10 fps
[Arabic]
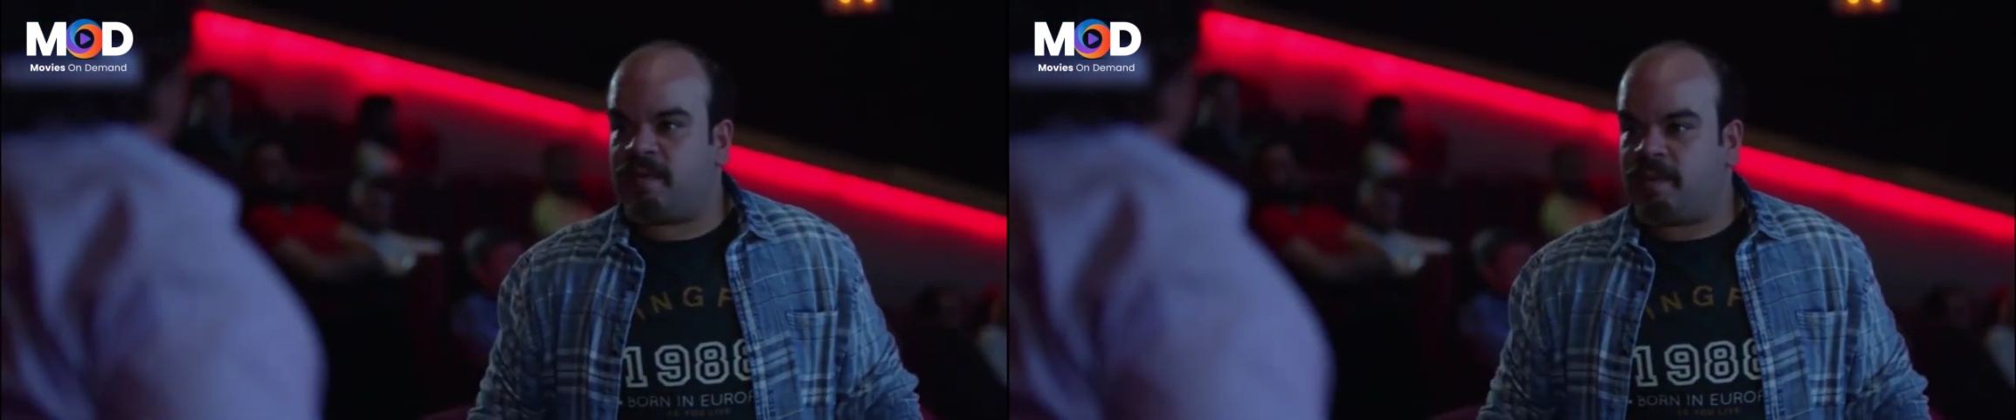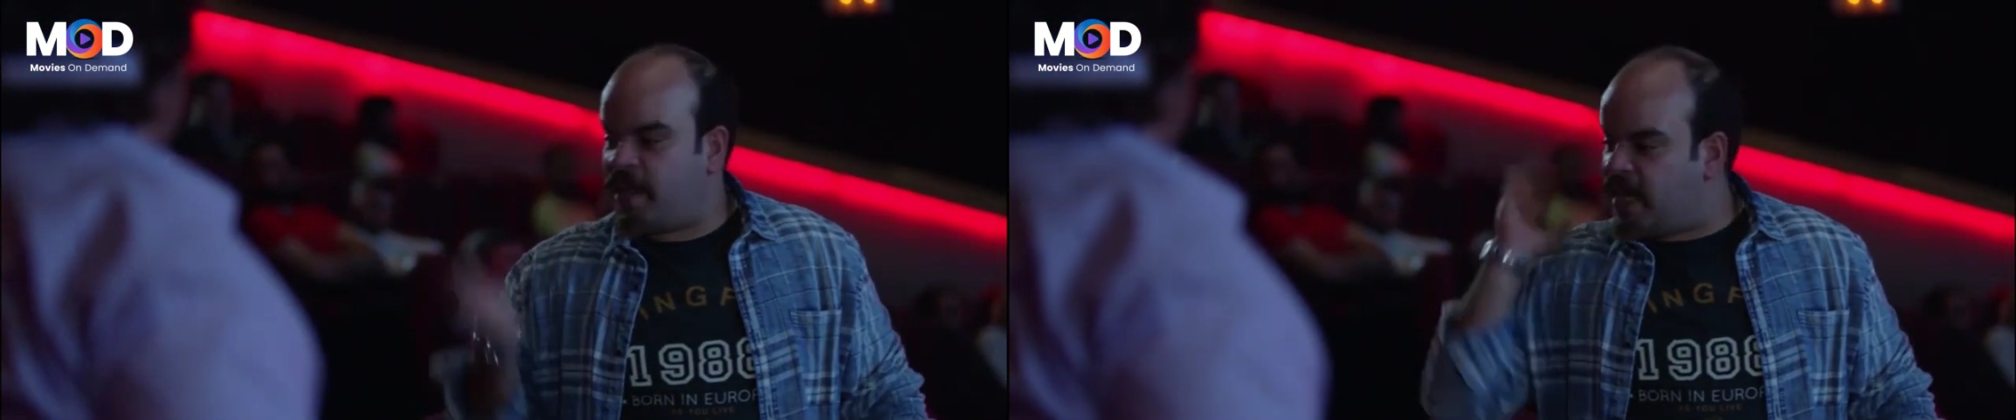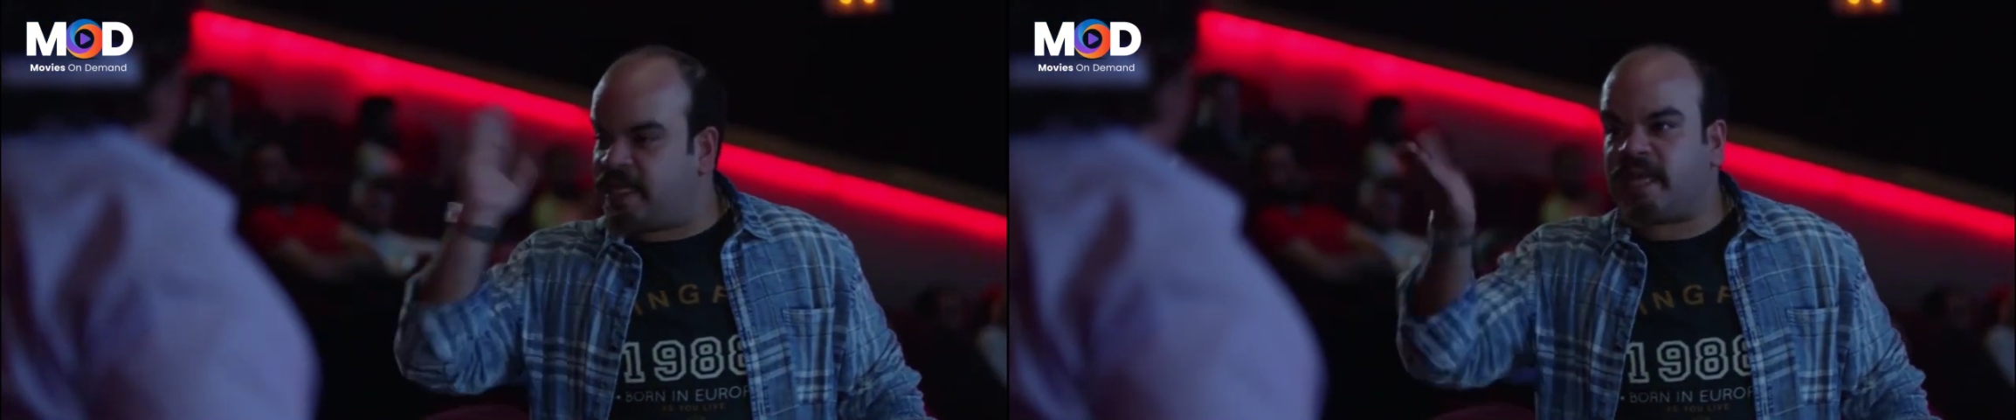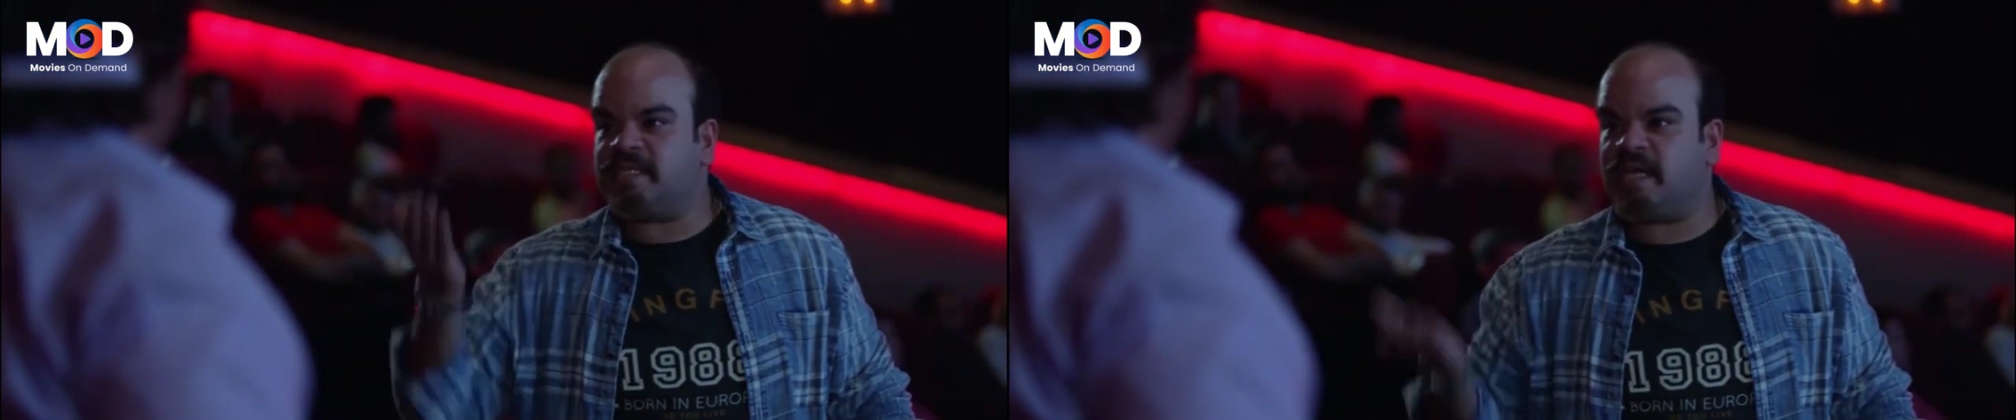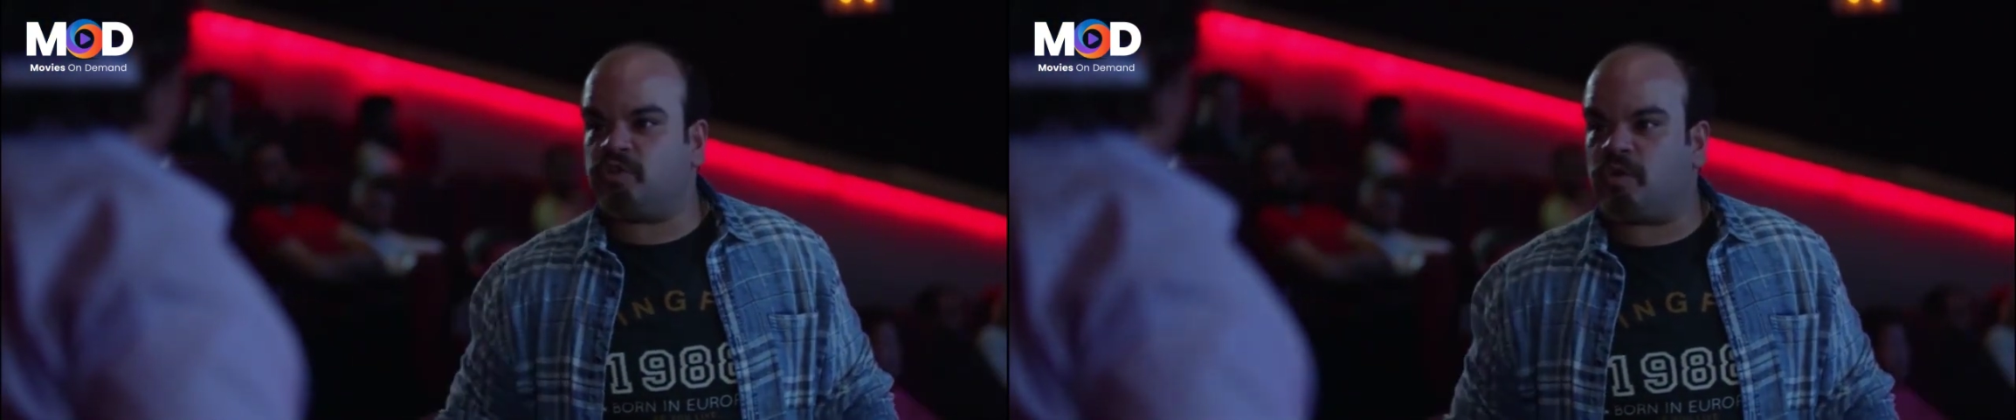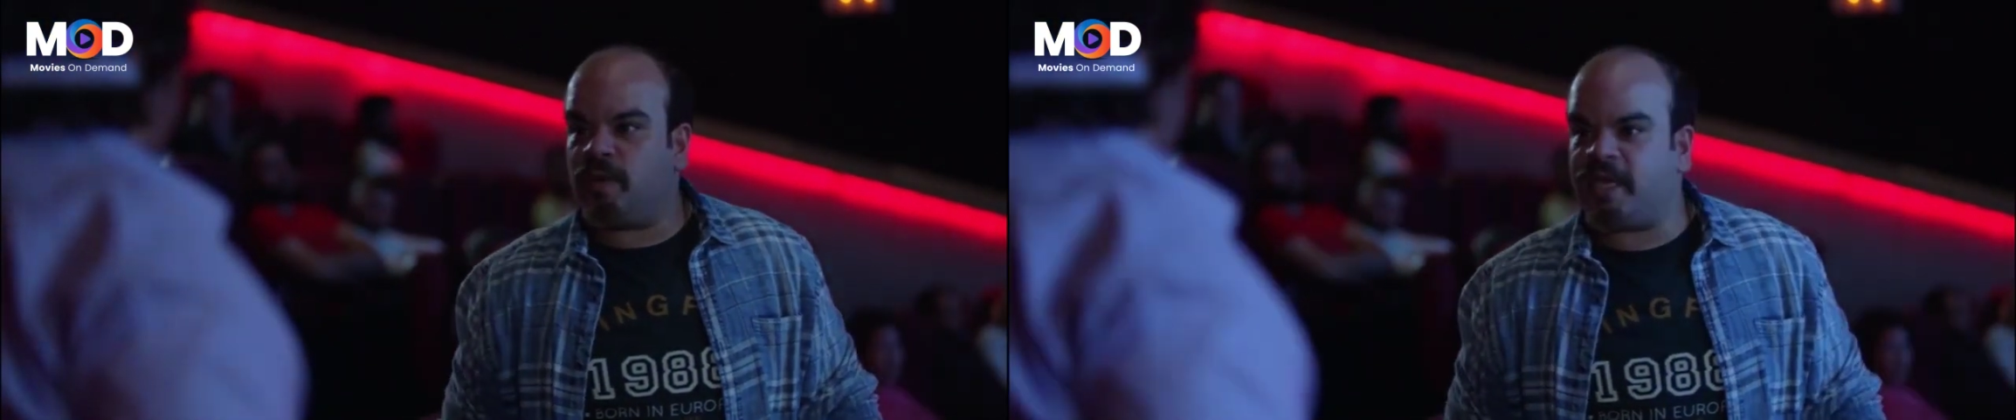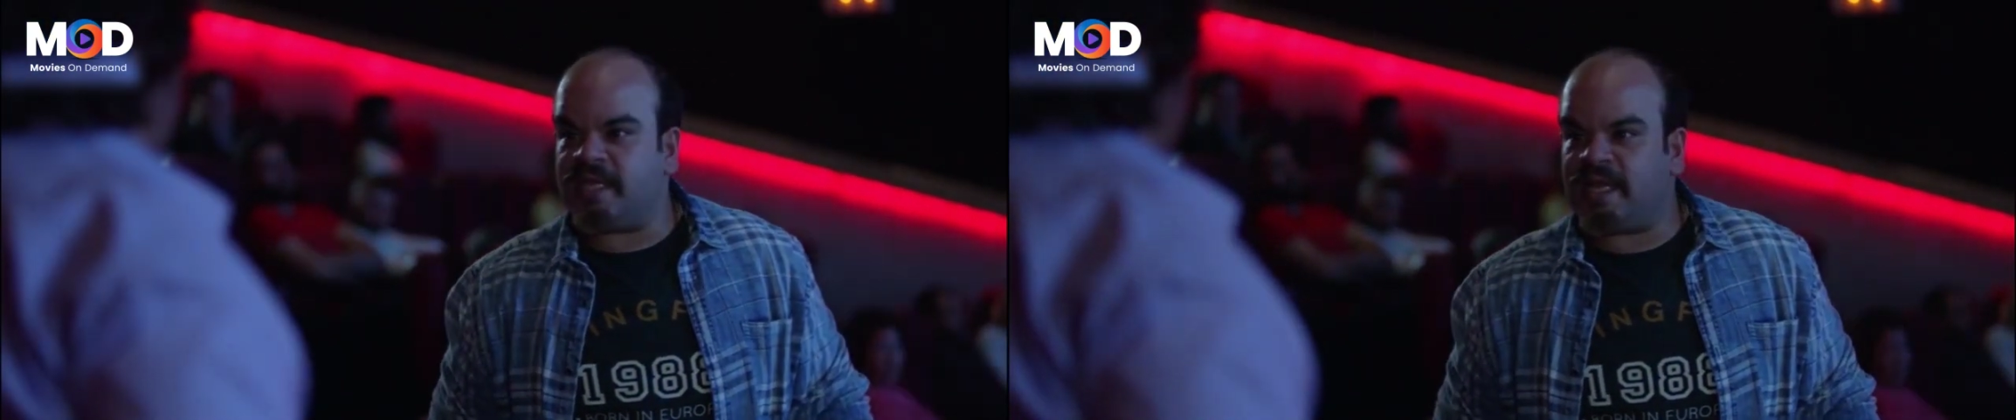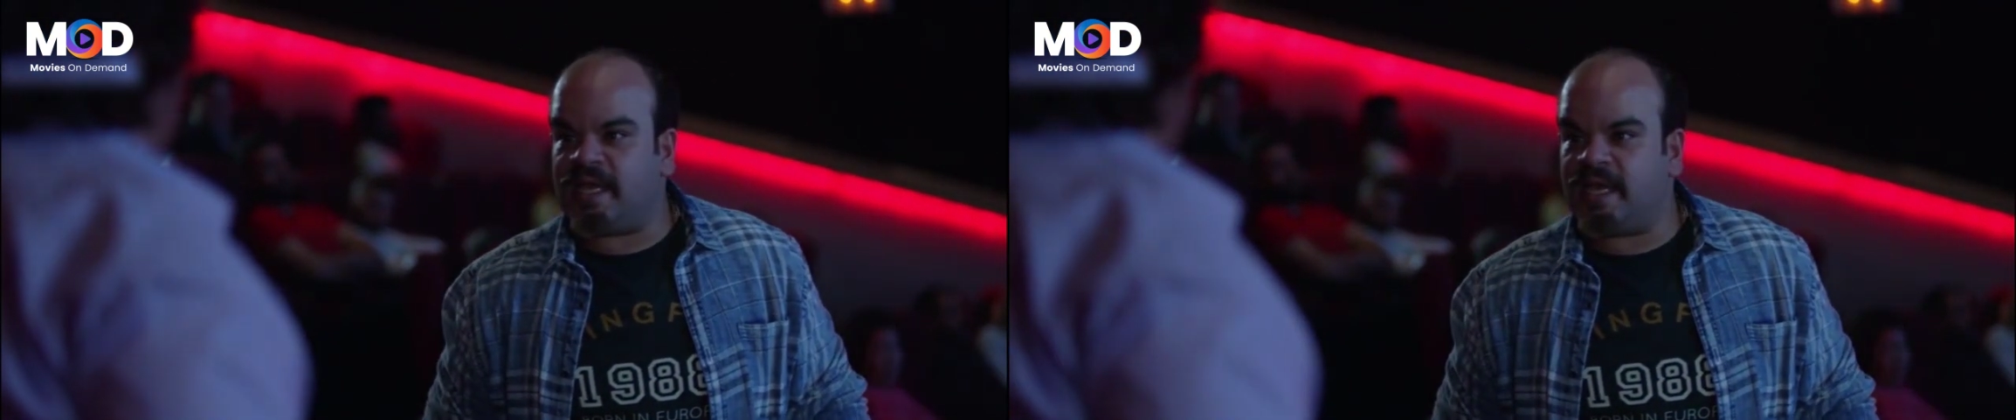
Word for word: سينما مالك داخل زي الترماي